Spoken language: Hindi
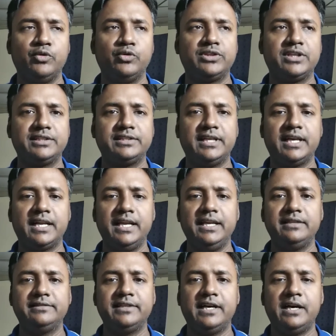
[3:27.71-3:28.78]
उसका सारा
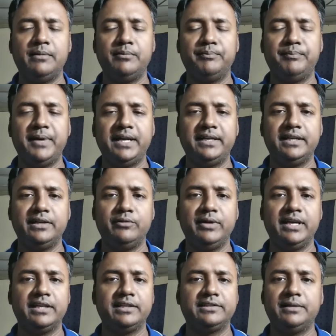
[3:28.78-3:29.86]
एग्जाम पैटर्न
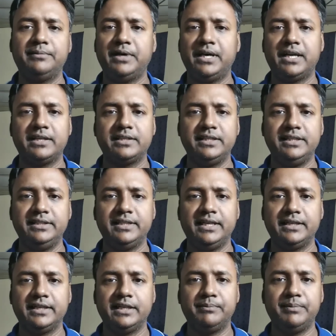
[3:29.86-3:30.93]
वगैरह सब आरआरसी
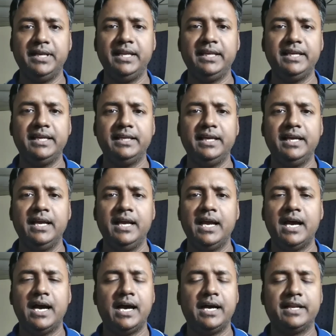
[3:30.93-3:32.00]
डिसाइड करेगा पहले क्या है
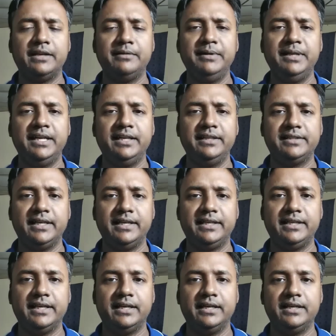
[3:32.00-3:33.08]
आरआरबी ने डिसाइड
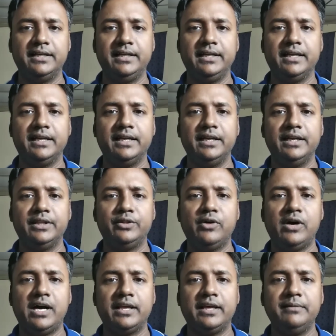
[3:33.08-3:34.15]
किया ठीक है तो
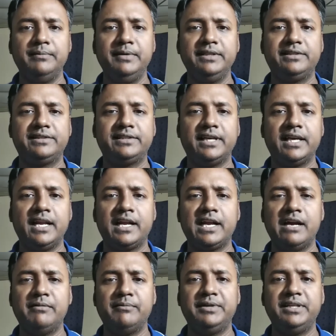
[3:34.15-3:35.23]
आरआरबी सारा
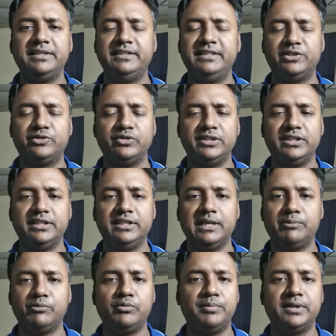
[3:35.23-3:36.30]
काम टीसीएस को दे दिया
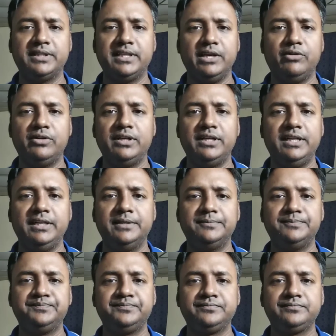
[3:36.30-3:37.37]
आपको पता है ऑलरेडी
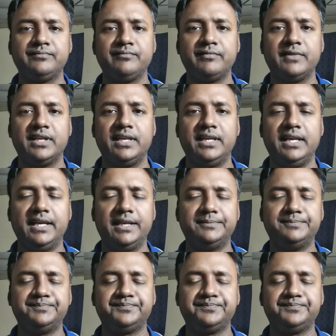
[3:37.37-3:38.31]
ठीक है